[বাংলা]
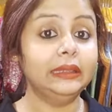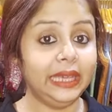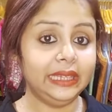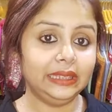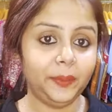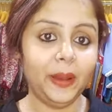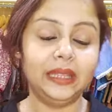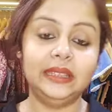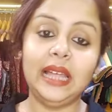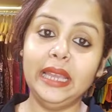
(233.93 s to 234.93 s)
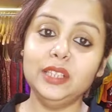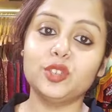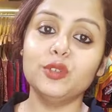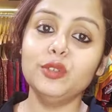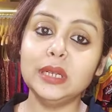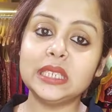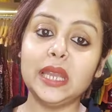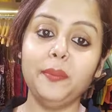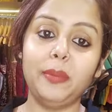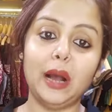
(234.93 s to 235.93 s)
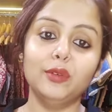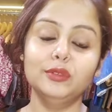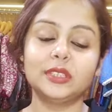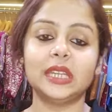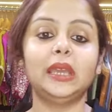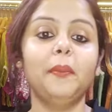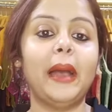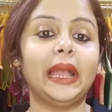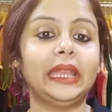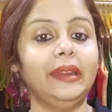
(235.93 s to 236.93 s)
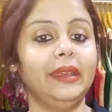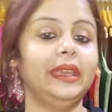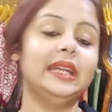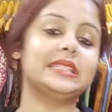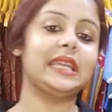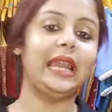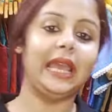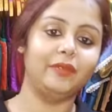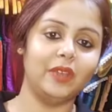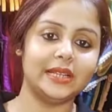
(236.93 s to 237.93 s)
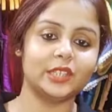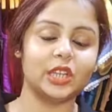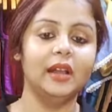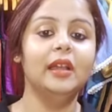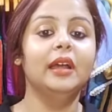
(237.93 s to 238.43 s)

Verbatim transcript: দেখতে পারে তাই জন্য আজকে ব্লাউজটাকে ব্যাকে রেখে আজকে লাইভে আসা